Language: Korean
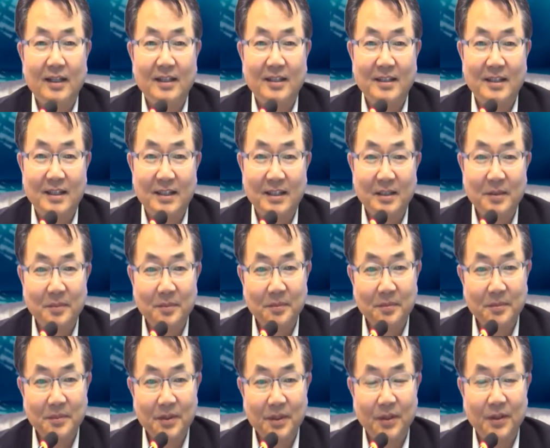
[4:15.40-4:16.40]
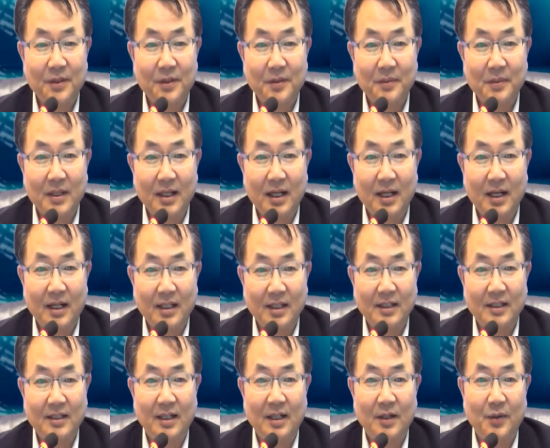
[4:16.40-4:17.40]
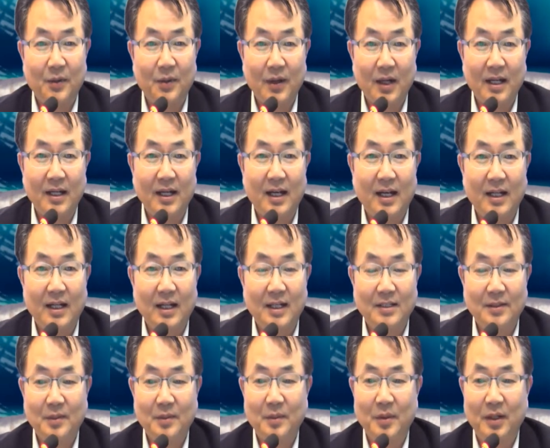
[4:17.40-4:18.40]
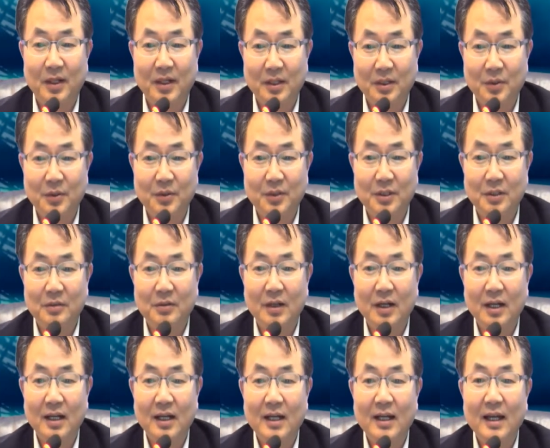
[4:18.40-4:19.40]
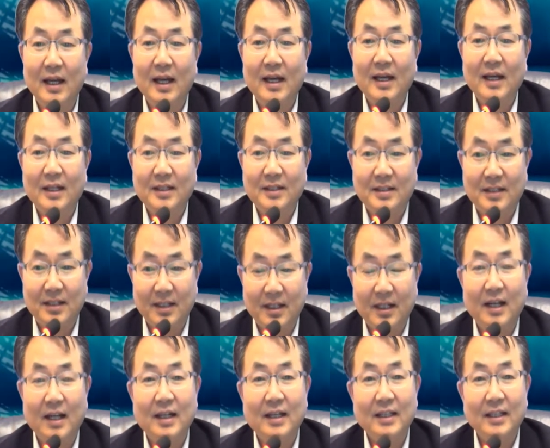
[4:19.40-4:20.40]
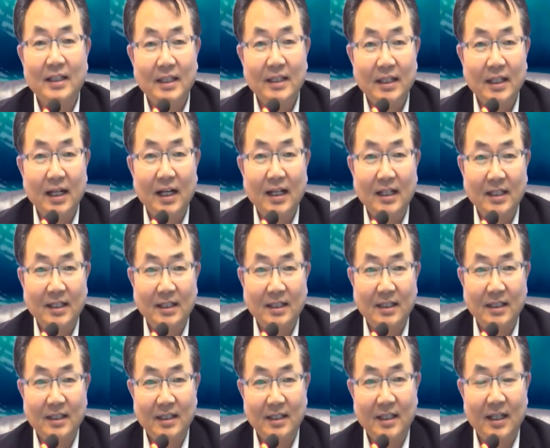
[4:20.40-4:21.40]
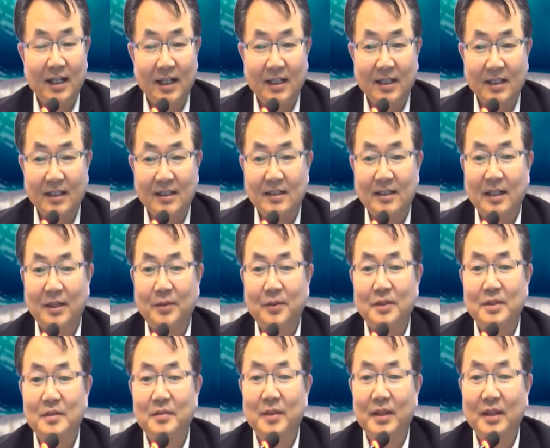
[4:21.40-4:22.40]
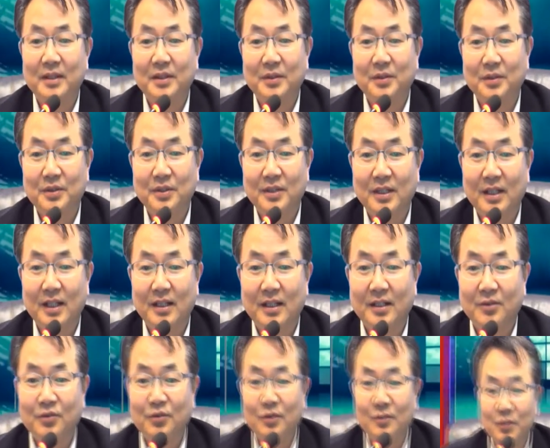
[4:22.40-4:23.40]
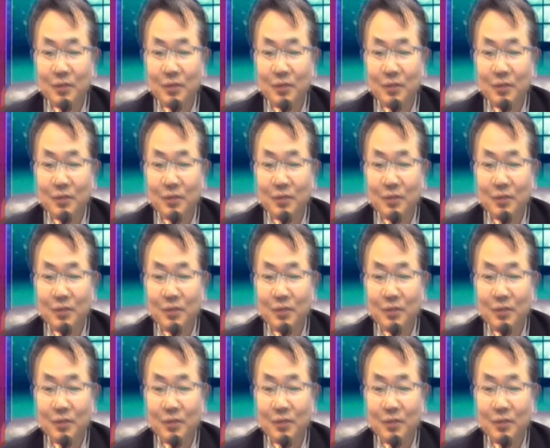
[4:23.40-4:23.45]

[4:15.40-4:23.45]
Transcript: 지금처럼 강의를 하고 하나하나 설명하는 교실과 제가 이해하는, 기대하는 새로운 스마트 교실의 수업